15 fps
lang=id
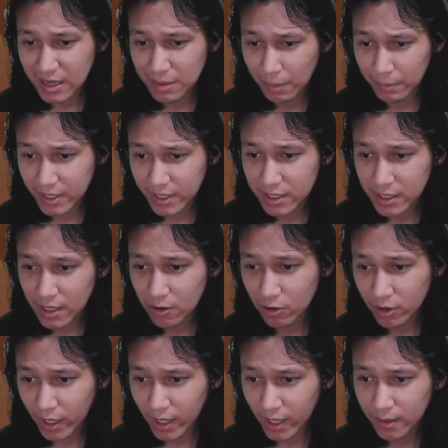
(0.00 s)
5 menit ya.
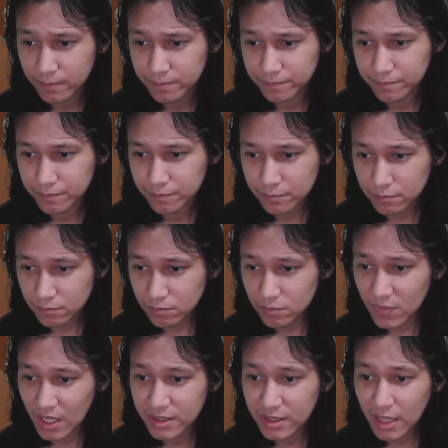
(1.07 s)
Oke. Okay.
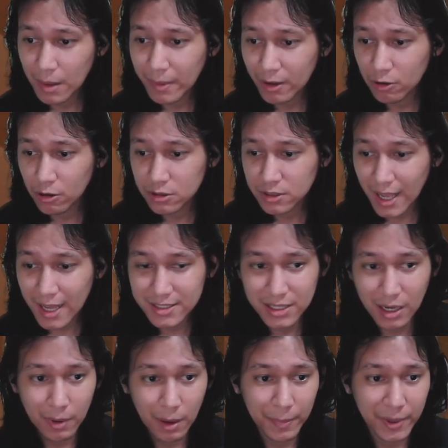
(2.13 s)
Tameng kota
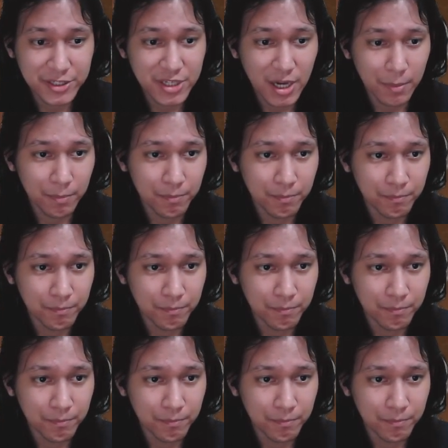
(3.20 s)
selama 8 jam.